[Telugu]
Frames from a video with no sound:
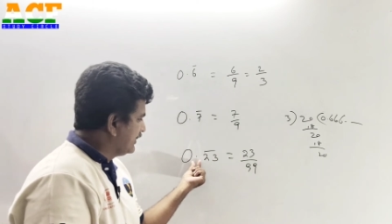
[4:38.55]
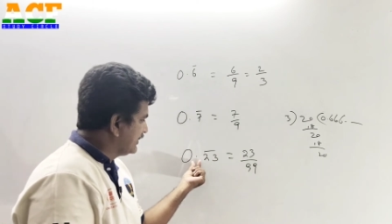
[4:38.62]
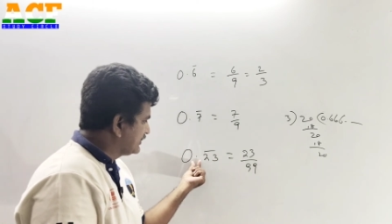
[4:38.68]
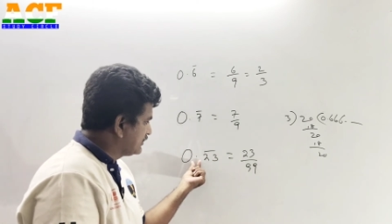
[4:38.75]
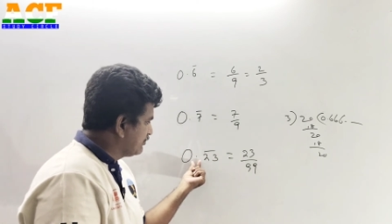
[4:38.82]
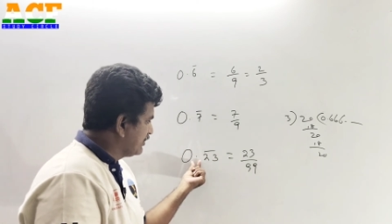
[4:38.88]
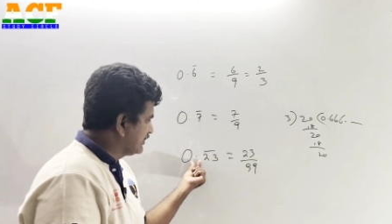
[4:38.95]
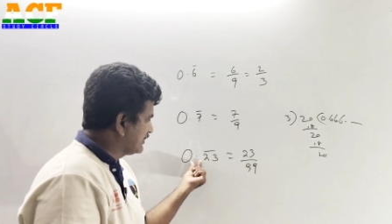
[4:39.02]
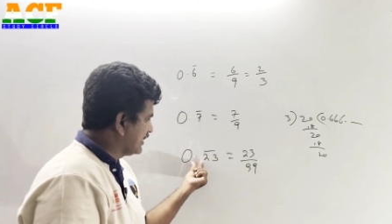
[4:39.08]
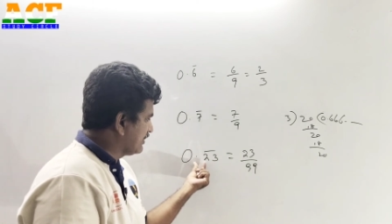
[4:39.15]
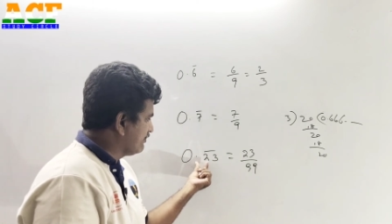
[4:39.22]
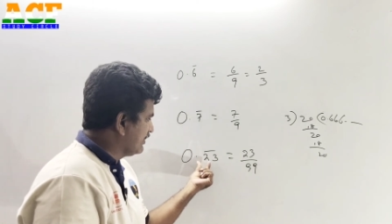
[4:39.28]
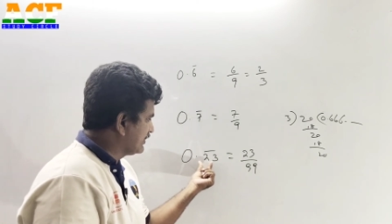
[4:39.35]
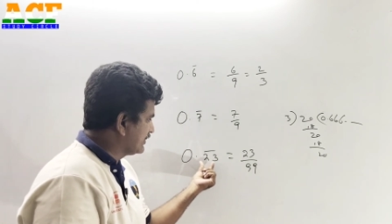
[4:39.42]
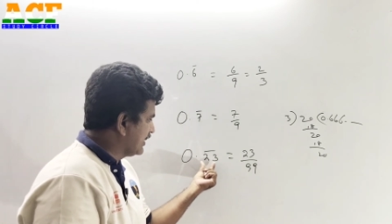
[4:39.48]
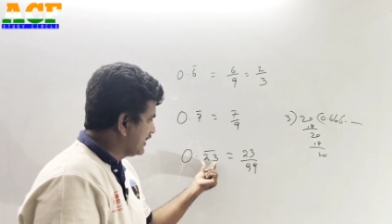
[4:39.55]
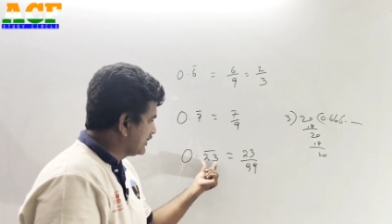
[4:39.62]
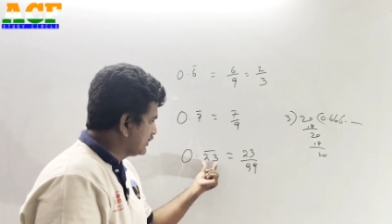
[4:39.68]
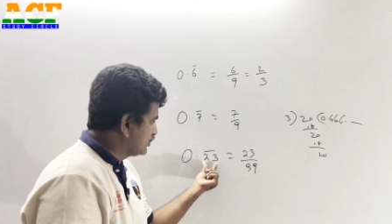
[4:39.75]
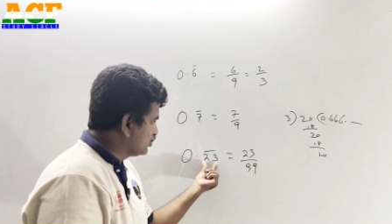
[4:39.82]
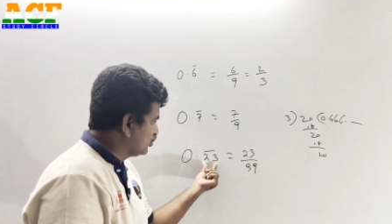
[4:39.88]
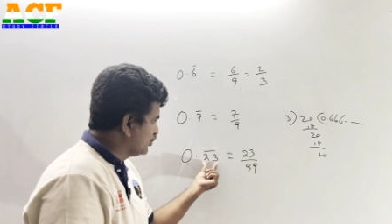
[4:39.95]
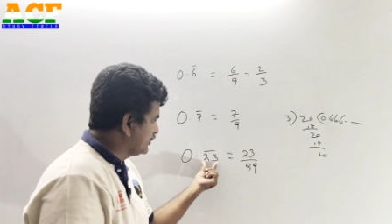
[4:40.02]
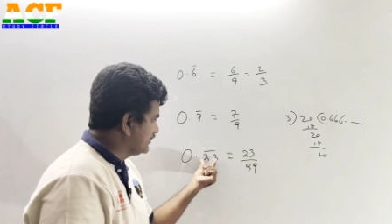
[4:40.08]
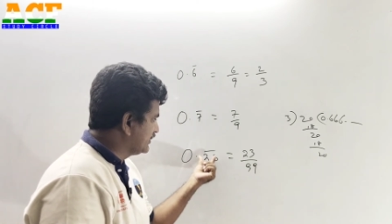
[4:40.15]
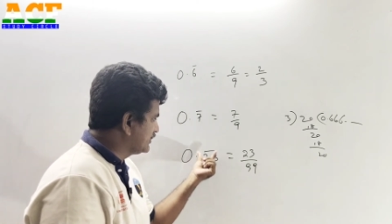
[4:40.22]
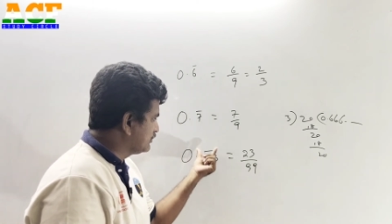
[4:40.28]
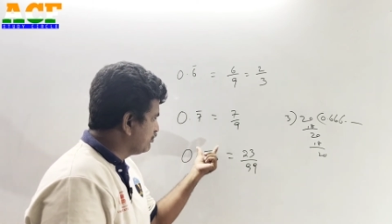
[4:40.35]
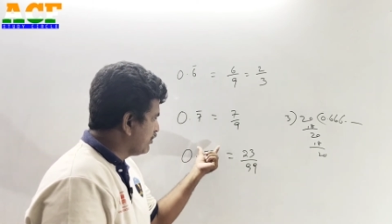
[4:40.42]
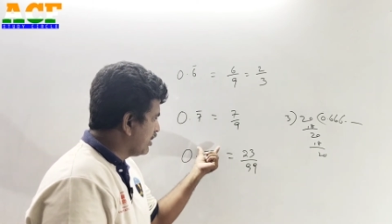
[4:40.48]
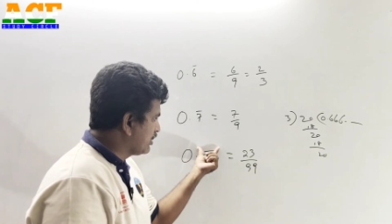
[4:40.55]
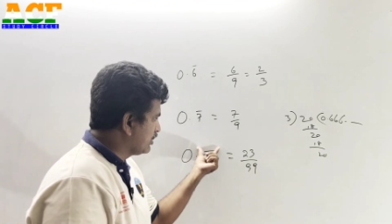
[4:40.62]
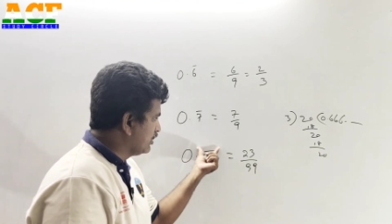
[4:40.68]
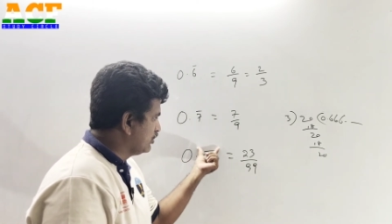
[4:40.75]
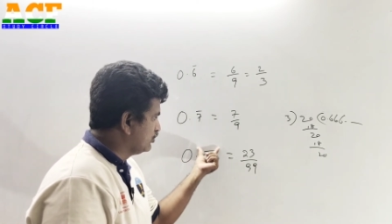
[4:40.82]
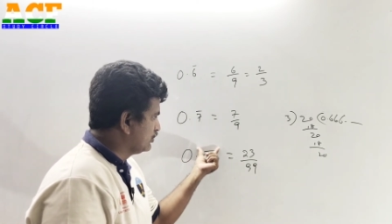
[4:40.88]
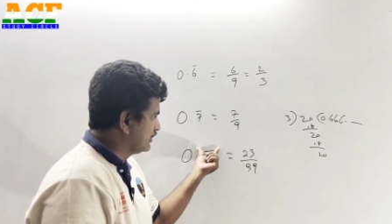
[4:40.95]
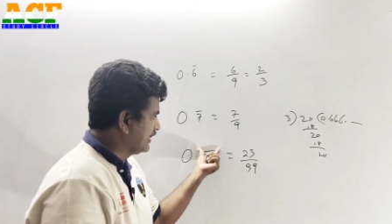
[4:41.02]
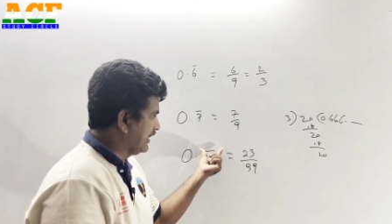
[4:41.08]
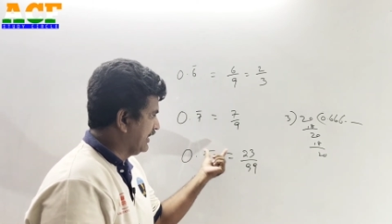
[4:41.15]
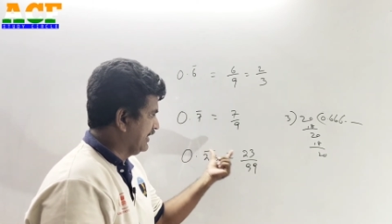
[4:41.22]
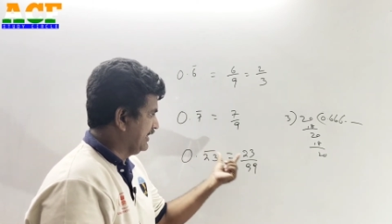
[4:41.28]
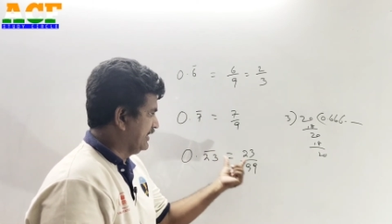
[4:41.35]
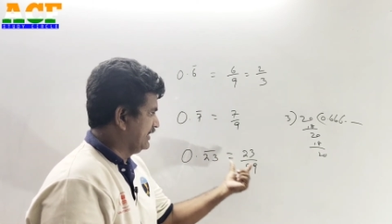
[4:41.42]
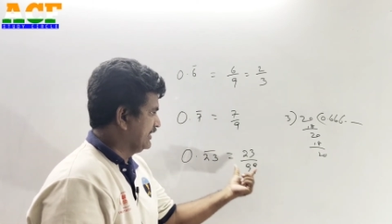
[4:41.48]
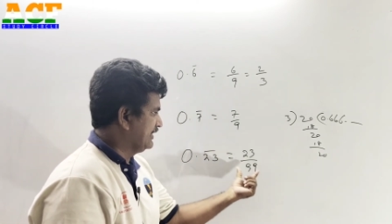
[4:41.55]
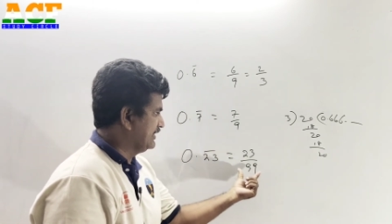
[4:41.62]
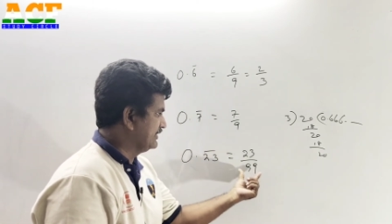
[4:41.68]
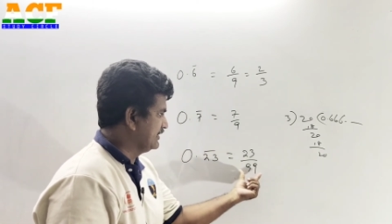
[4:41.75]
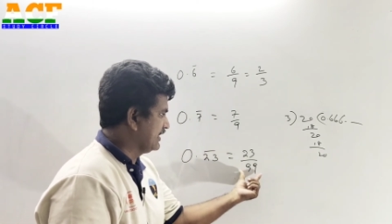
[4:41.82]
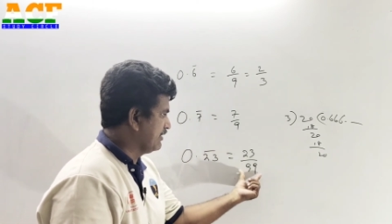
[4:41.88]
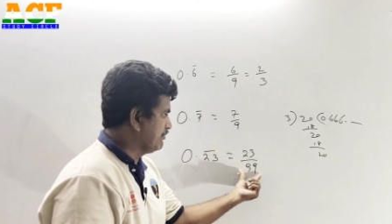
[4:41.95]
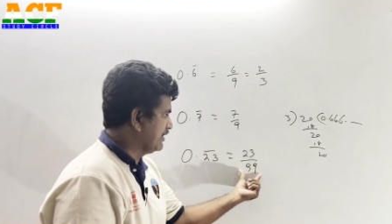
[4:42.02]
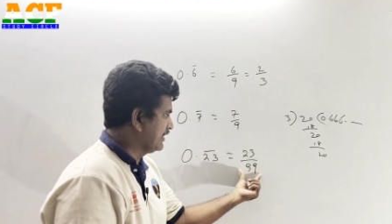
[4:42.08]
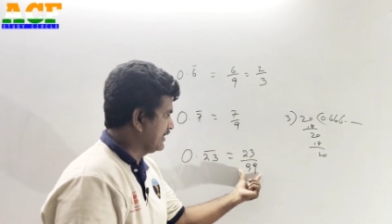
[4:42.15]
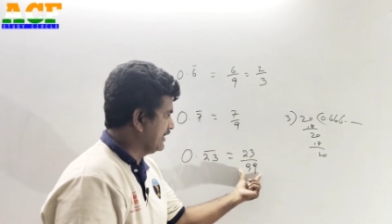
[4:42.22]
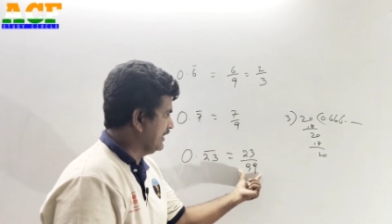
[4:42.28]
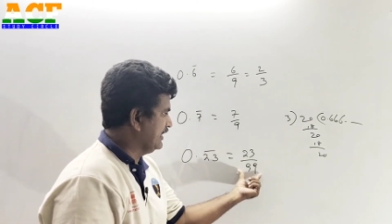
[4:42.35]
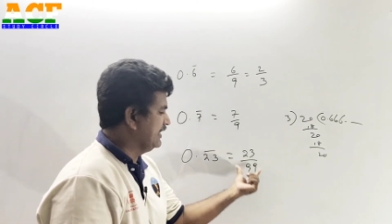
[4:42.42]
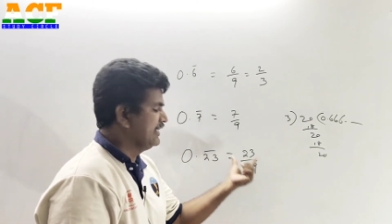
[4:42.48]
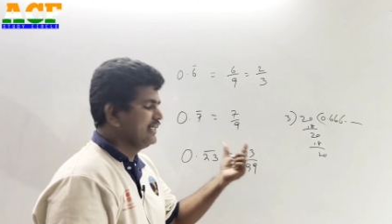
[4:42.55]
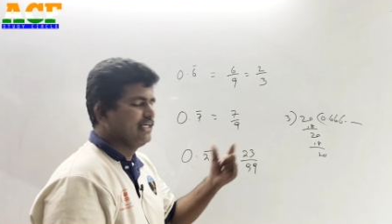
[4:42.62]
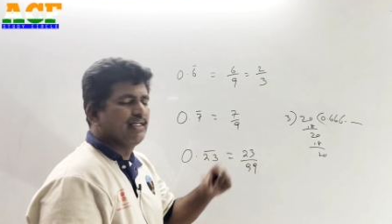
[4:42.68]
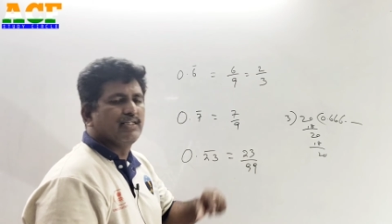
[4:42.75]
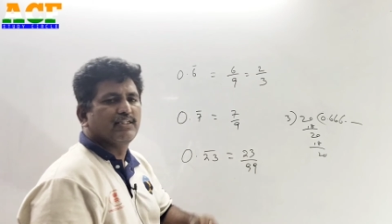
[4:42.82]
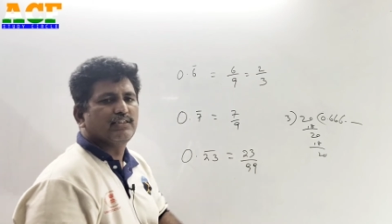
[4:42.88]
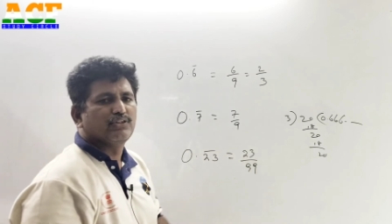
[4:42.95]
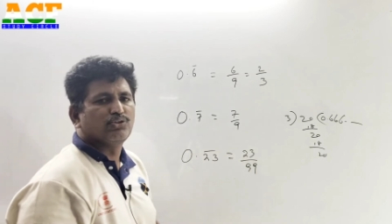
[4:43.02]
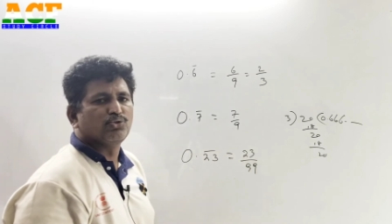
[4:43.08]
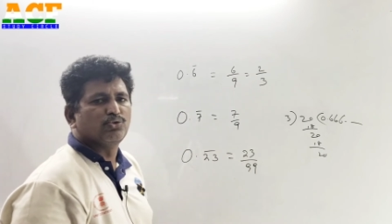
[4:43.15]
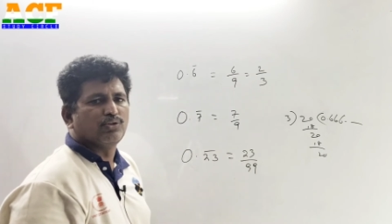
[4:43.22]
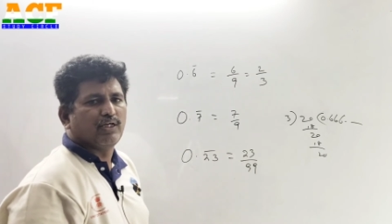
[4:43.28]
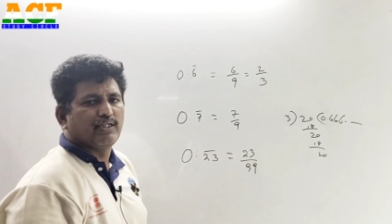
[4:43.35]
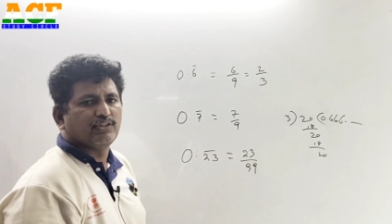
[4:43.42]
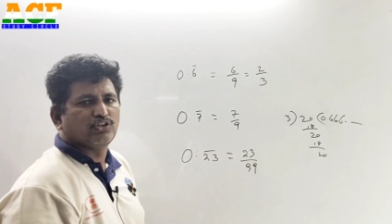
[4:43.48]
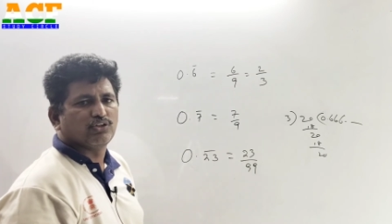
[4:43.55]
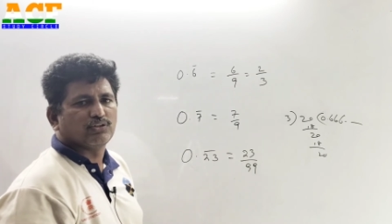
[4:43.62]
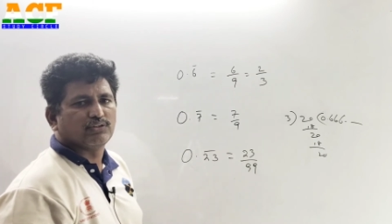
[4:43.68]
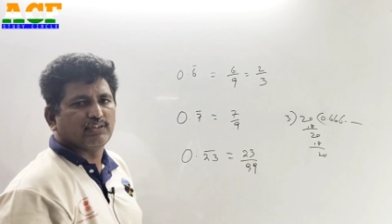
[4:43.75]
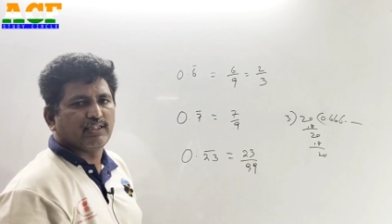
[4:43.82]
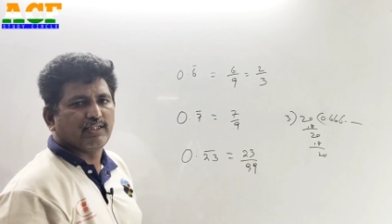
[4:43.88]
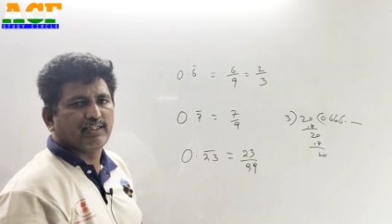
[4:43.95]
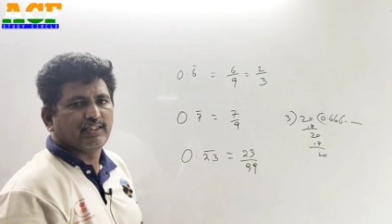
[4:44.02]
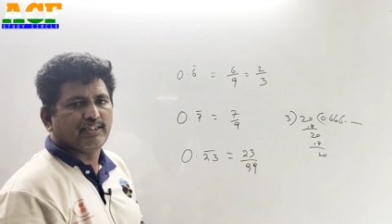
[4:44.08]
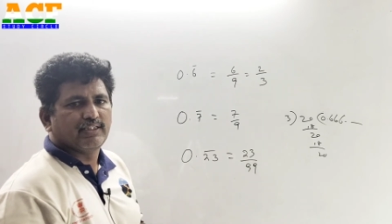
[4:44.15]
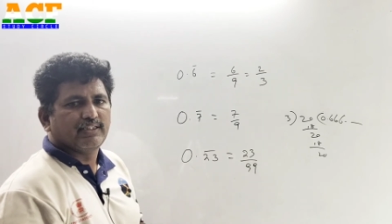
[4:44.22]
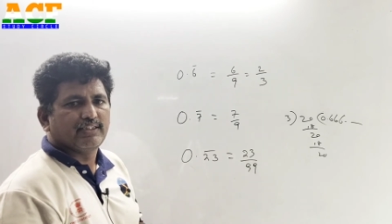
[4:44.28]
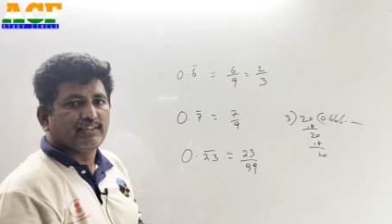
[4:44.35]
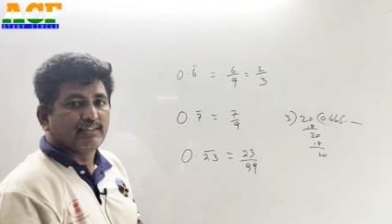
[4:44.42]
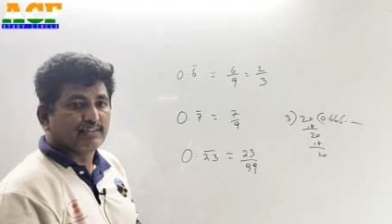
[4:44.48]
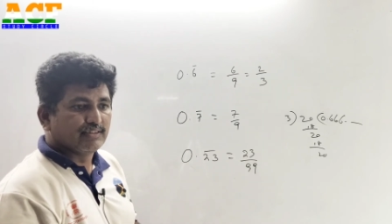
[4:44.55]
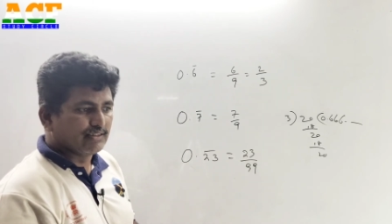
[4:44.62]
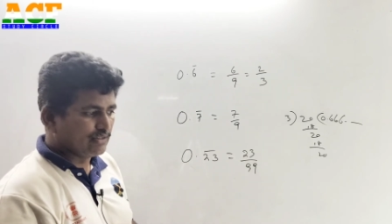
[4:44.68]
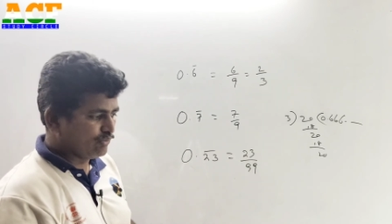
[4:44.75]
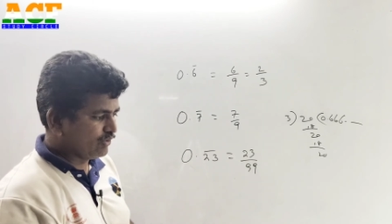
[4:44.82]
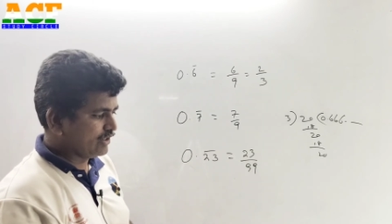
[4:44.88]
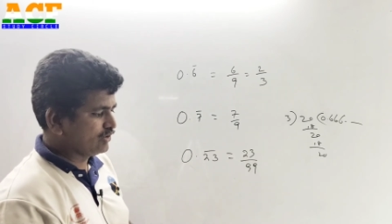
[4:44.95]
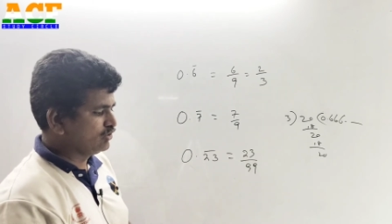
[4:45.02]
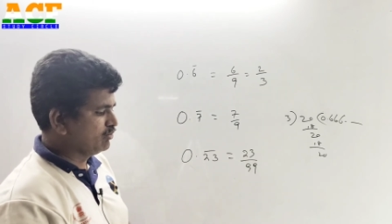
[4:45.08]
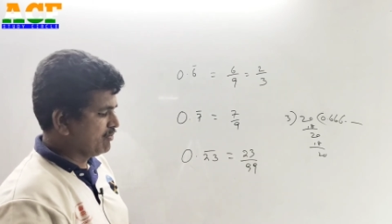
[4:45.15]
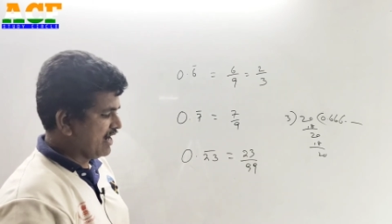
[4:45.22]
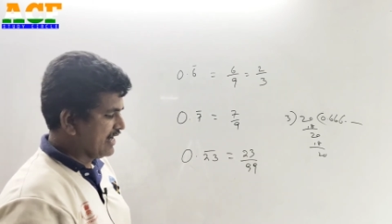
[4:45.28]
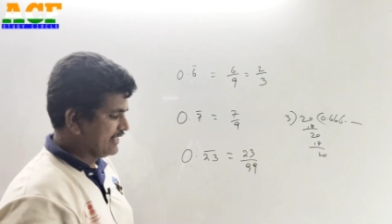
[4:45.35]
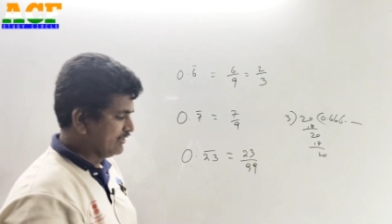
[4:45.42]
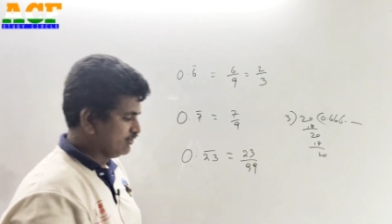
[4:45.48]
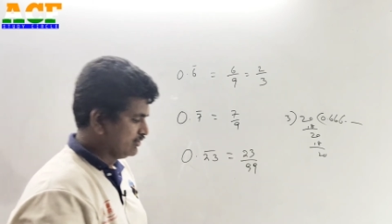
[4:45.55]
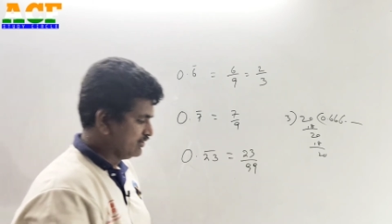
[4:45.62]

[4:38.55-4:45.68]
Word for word: డెసిమల్ తర్వాత టూ డిజిట్స్ బార్లో ఉంటే కిందన మనకి టూ నైన్స్ వస్తాయి ఇంతవరకు బాగానే